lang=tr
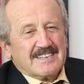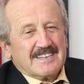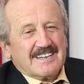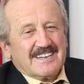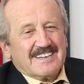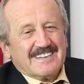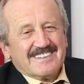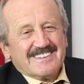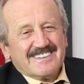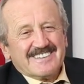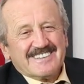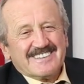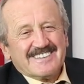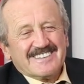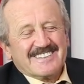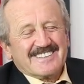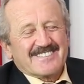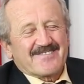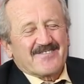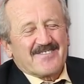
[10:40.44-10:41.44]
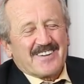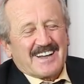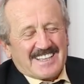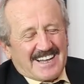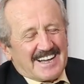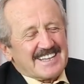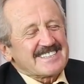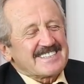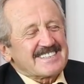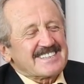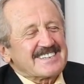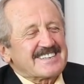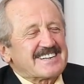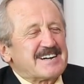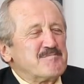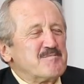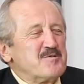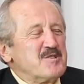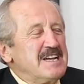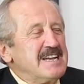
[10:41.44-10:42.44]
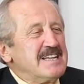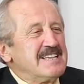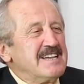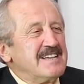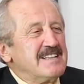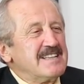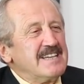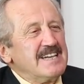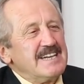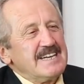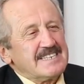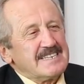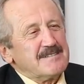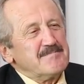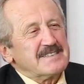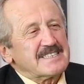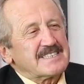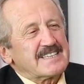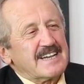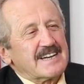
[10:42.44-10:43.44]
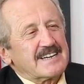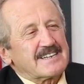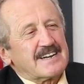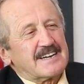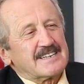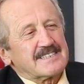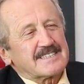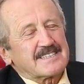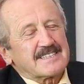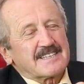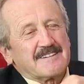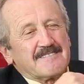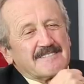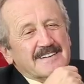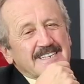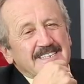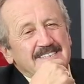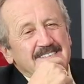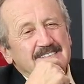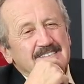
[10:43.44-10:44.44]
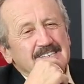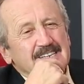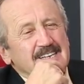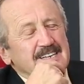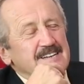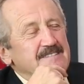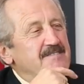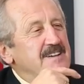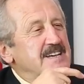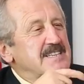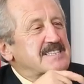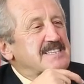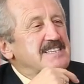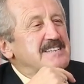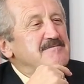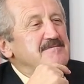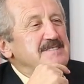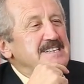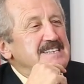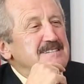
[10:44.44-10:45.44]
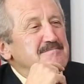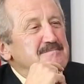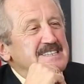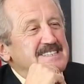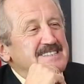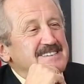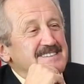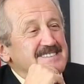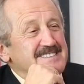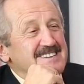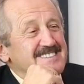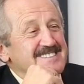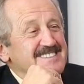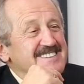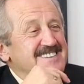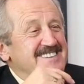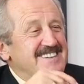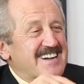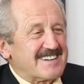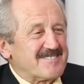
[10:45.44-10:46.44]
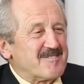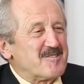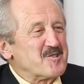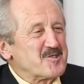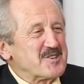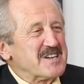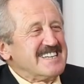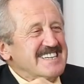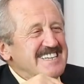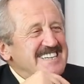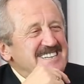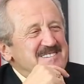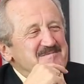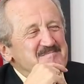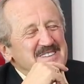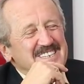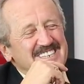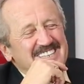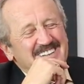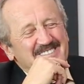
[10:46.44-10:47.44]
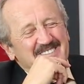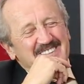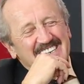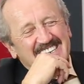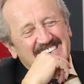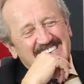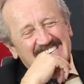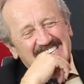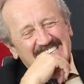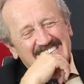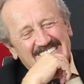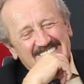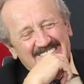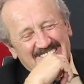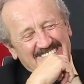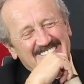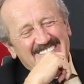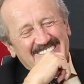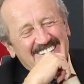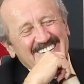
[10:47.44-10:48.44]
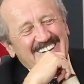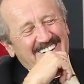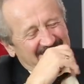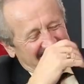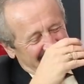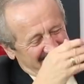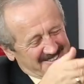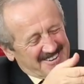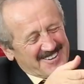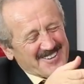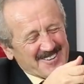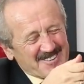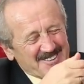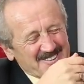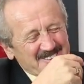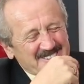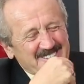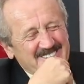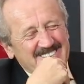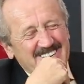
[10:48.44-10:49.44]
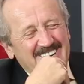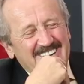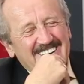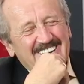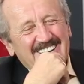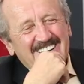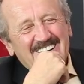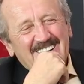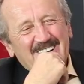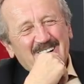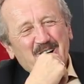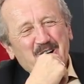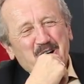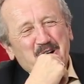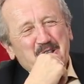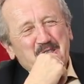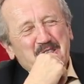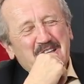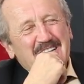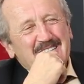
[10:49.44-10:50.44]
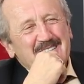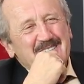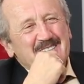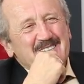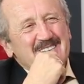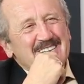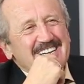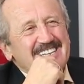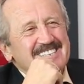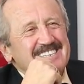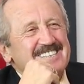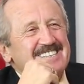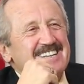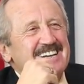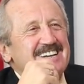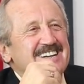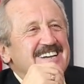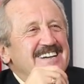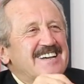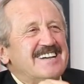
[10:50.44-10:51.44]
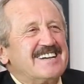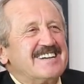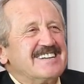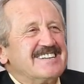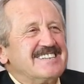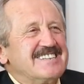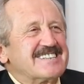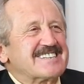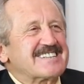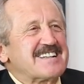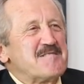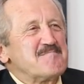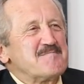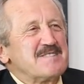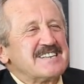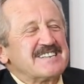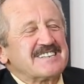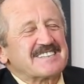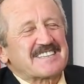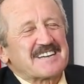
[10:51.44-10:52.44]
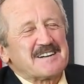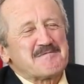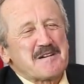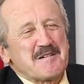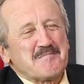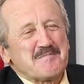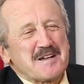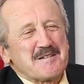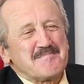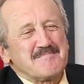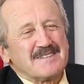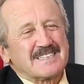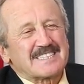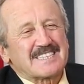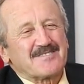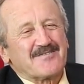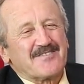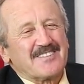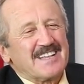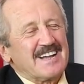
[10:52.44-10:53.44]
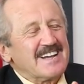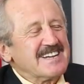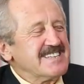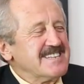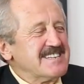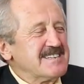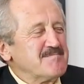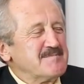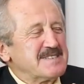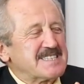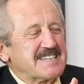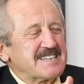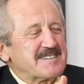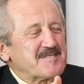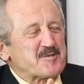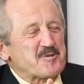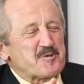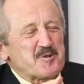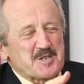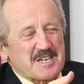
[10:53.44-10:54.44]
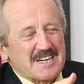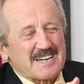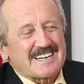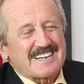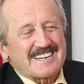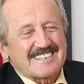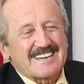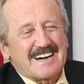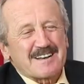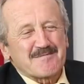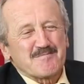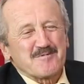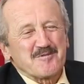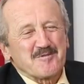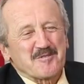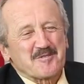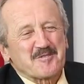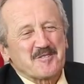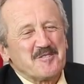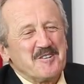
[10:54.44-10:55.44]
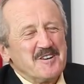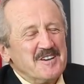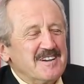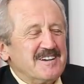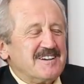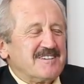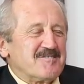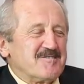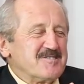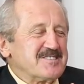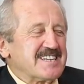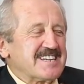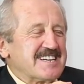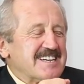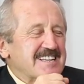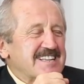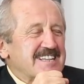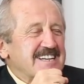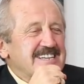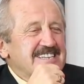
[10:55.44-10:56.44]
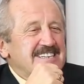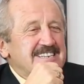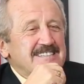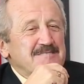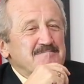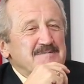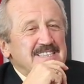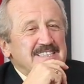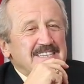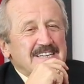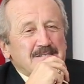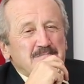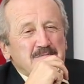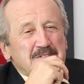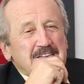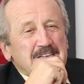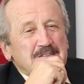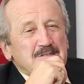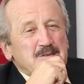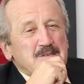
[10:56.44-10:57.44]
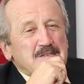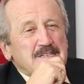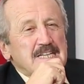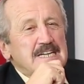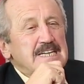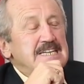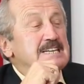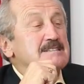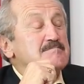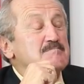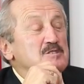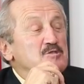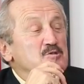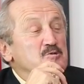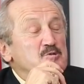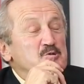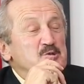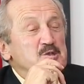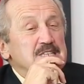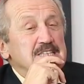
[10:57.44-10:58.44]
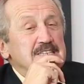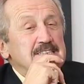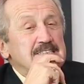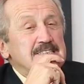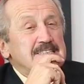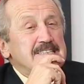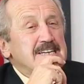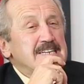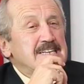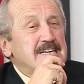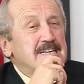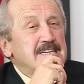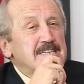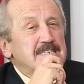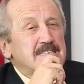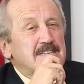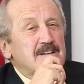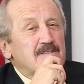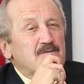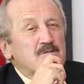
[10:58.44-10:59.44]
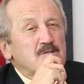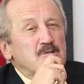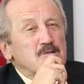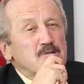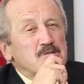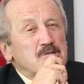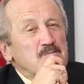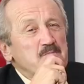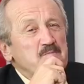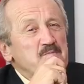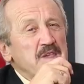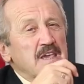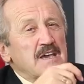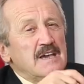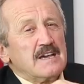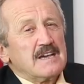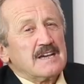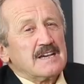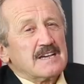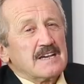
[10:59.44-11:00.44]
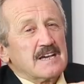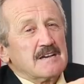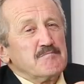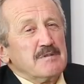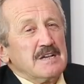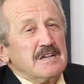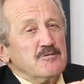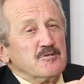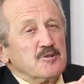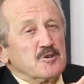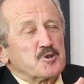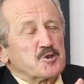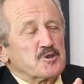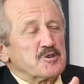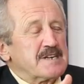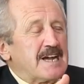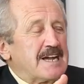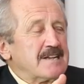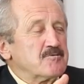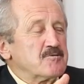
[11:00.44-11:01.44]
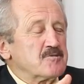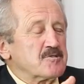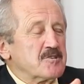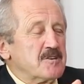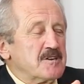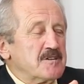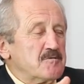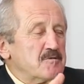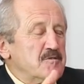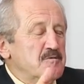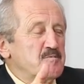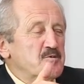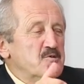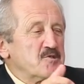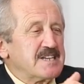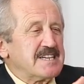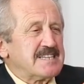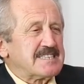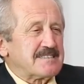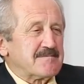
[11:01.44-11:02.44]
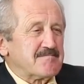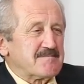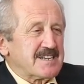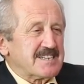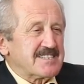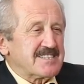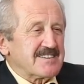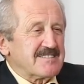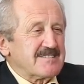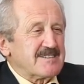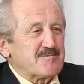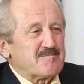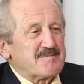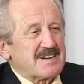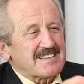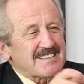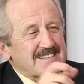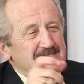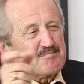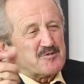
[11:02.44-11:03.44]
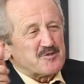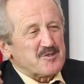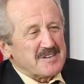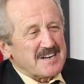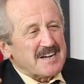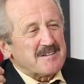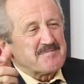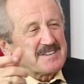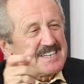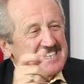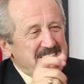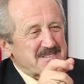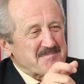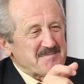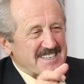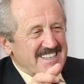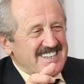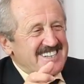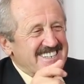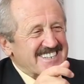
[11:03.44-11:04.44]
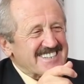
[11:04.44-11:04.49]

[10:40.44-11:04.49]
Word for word: e, falan kabul edildi. İkimiz tekrar sınava girdik ve sınavı ikimiz kazandık. Yani Aa, o da iyiymiş demek ki. Evet, evet öyle hoş. Hı hı. Ondan sonra işte e, işlemlerin tamamlanması filan 28 Ocağı kadar buldu. O şekilde girdim İstanbul Radyosu'na. 79 yılında yayın şefi oldum. Hı hı. E, biliyorsun radyoda öbür kesimde çalışmakla program kesiminde